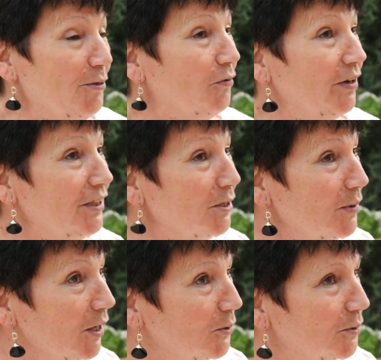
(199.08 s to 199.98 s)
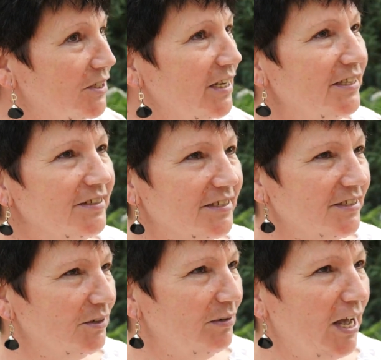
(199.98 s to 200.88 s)
Но в этом году дети
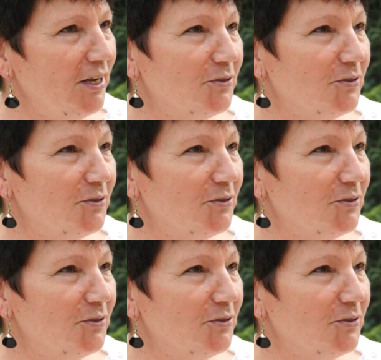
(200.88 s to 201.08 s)
составляли